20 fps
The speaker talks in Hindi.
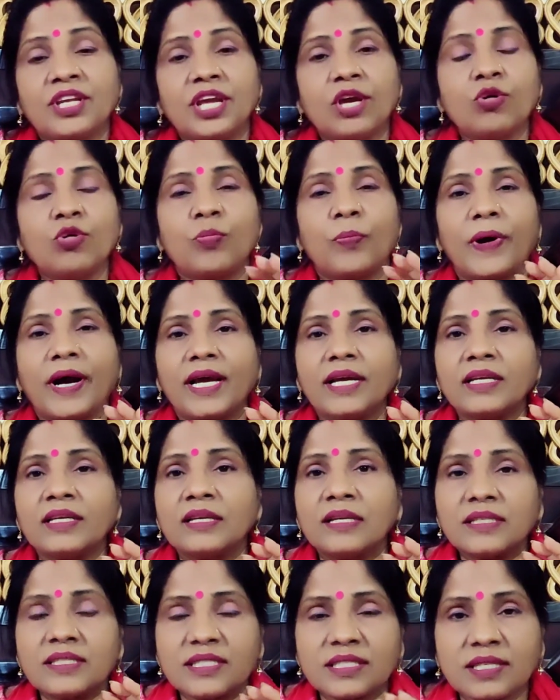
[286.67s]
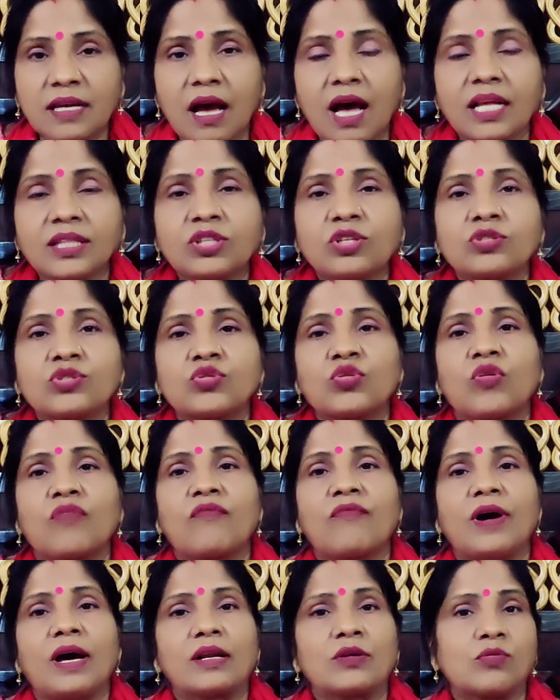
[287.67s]
ये उपाय सात
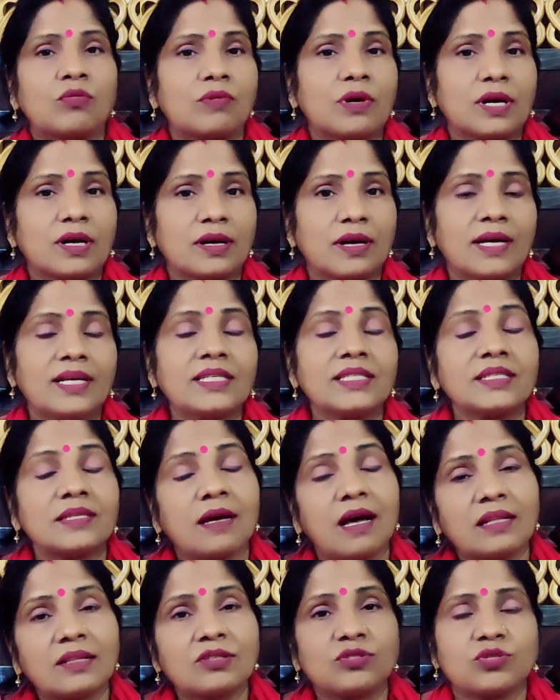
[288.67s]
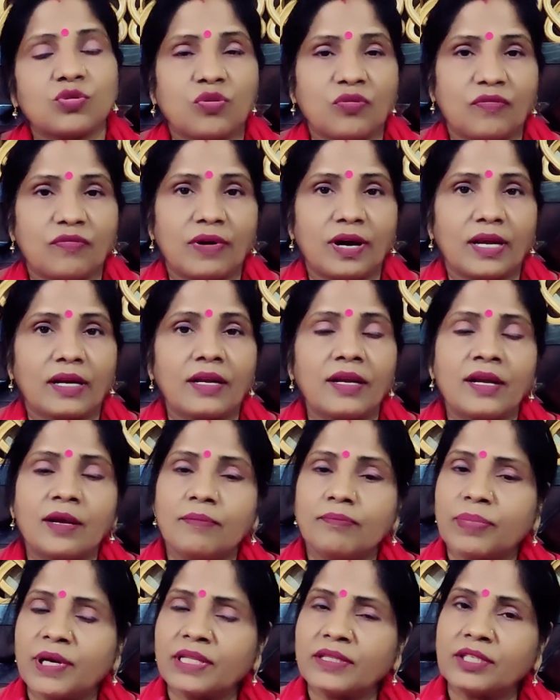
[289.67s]
सोमवार को करना है सात सोमवार
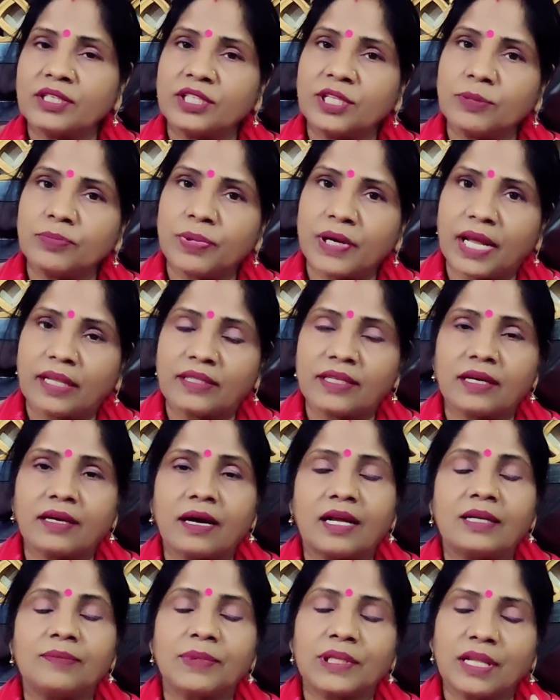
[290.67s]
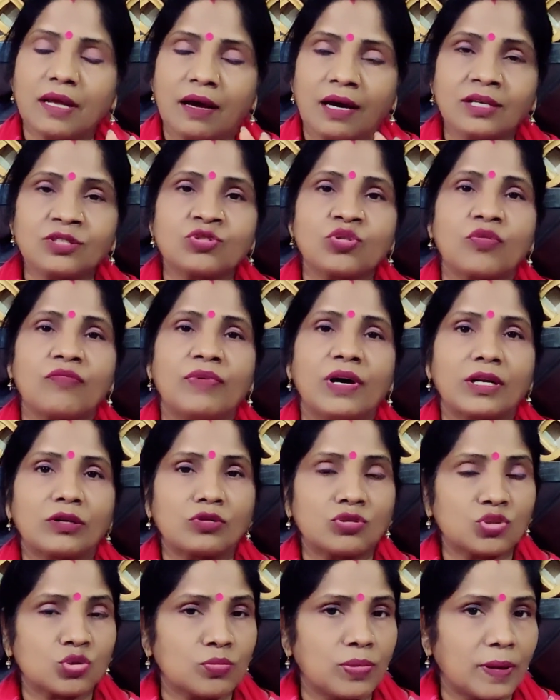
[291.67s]
प्रतिदिन काली मतलब हर सोमवार
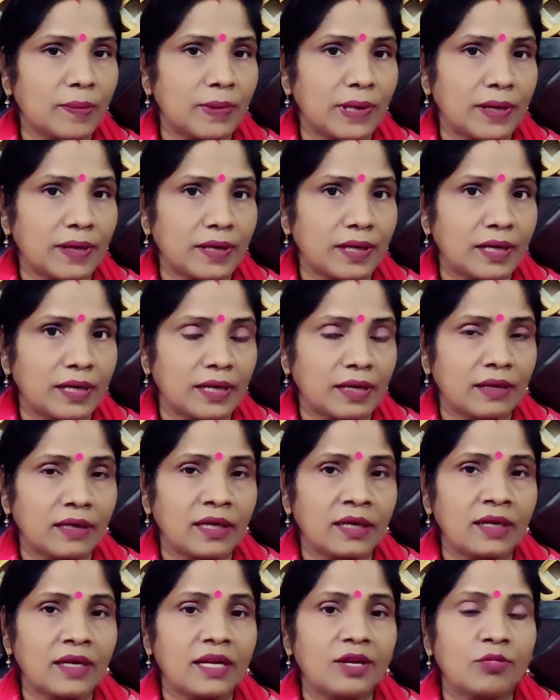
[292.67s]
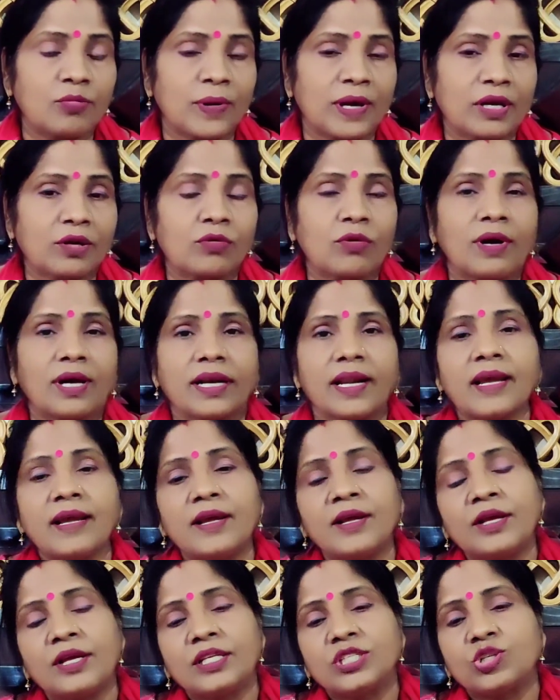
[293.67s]
को सुबह कर, करके उपाय को आना
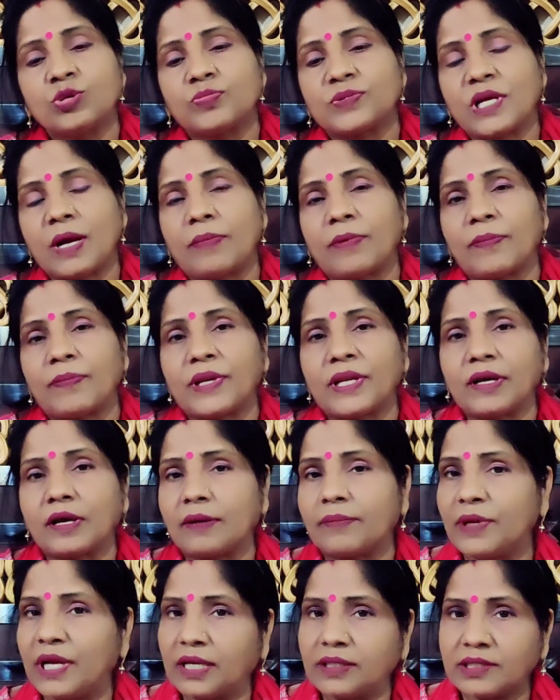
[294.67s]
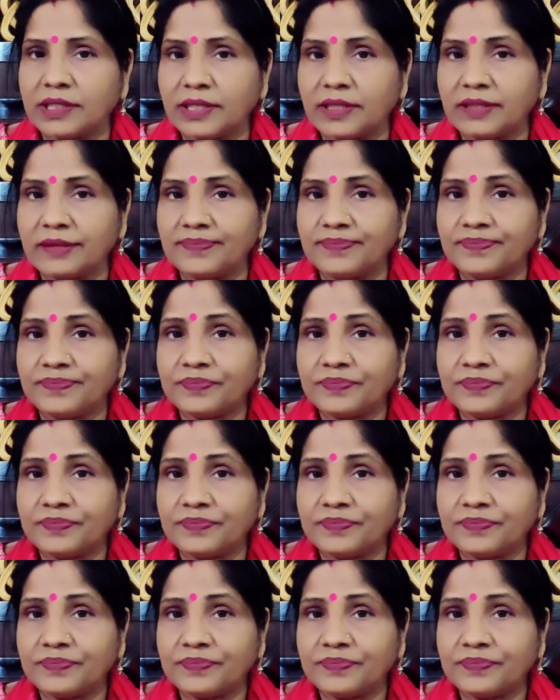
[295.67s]
है चुपचाप अपने घर में आ जाइए